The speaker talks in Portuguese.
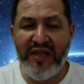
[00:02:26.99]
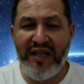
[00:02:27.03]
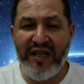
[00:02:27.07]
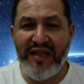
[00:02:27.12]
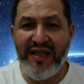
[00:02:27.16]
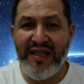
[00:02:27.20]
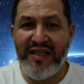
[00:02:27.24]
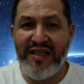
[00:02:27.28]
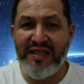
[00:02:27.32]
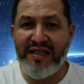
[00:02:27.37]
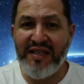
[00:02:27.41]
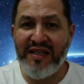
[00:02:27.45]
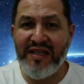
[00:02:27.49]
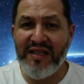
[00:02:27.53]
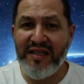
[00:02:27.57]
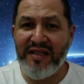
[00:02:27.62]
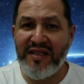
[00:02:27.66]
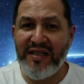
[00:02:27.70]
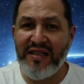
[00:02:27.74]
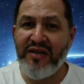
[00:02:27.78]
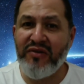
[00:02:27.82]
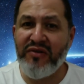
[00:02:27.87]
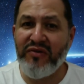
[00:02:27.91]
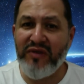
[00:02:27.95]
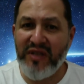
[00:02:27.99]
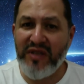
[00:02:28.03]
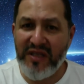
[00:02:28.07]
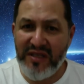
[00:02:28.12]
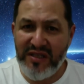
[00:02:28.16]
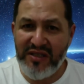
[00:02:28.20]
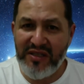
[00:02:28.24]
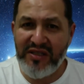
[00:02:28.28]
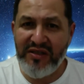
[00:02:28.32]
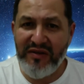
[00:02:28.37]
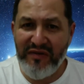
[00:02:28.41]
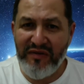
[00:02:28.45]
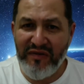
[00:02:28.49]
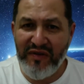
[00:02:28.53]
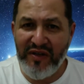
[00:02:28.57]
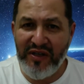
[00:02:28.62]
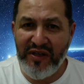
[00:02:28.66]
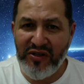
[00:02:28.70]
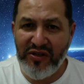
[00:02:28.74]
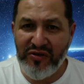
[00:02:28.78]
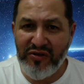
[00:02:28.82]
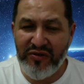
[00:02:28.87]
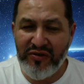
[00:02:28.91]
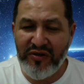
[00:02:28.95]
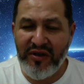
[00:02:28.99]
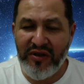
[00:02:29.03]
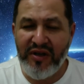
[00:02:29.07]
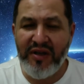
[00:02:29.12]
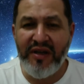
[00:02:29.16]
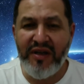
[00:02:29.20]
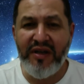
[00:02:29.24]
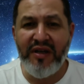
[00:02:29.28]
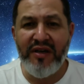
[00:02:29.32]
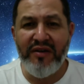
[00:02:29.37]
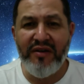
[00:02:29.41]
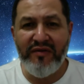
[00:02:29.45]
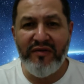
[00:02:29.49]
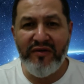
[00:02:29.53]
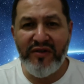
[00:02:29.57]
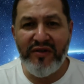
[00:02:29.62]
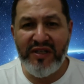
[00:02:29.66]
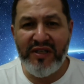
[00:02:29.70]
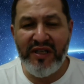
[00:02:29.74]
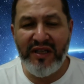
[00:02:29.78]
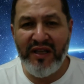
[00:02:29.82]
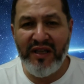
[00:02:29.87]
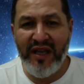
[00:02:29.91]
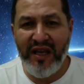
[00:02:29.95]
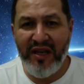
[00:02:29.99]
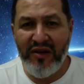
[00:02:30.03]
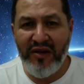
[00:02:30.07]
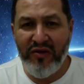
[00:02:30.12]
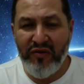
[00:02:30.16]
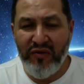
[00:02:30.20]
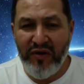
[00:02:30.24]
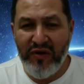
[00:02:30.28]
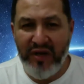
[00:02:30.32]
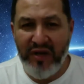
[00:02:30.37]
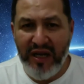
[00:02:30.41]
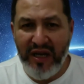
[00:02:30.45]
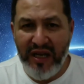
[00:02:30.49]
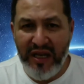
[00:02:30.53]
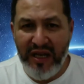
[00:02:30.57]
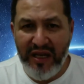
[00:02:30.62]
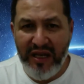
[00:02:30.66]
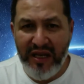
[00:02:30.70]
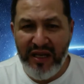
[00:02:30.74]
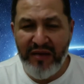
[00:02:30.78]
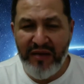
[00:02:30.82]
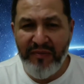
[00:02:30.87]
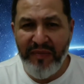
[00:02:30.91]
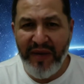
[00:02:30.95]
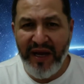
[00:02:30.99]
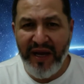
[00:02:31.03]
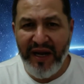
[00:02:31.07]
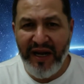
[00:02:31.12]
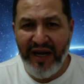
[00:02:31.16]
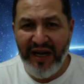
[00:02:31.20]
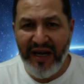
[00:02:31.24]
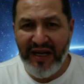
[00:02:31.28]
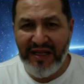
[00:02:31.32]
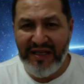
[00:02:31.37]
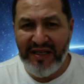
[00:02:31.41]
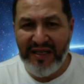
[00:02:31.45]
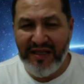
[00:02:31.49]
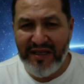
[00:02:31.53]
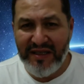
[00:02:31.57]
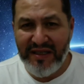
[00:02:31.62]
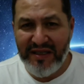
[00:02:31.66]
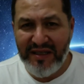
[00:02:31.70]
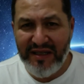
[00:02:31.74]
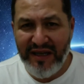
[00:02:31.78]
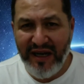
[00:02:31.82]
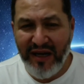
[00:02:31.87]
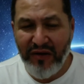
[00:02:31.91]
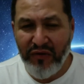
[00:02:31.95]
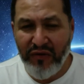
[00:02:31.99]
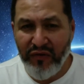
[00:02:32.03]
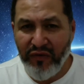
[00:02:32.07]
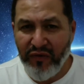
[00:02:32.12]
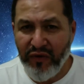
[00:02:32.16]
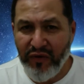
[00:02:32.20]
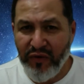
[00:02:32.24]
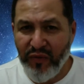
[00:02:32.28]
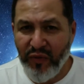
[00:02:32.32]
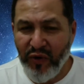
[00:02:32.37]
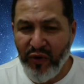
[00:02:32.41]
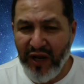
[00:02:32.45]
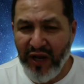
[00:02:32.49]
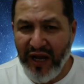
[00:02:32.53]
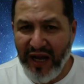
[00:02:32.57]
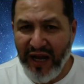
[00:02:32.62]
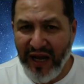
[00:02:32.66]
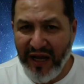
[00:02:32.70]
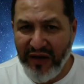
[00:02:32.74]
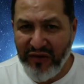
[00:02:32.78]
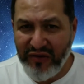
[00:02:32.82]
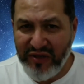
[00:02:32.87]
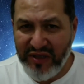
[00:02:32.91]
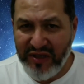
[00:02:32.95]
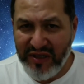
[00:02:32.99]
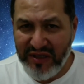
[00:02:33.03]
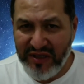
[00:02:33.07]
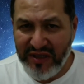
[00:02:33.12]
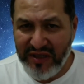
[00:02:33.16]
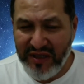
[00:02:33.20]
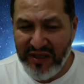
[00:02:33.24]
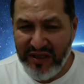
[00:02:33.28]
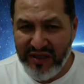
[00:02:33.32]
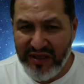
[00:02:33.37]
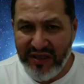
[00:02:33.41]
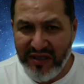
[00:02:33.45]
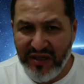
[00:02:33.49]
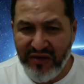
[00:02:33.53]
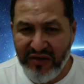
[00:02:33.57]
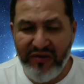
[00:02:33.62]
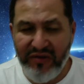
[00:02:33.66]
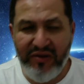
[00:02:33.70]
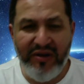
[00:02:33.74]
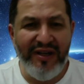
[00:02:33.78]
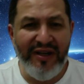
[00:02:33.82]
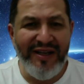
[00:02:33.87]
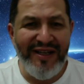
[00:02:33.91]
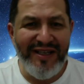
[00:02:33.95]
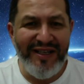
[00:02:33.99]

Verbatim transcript: Na descrição deste vídeo, você tem o link para acessar o formulário de inscrição.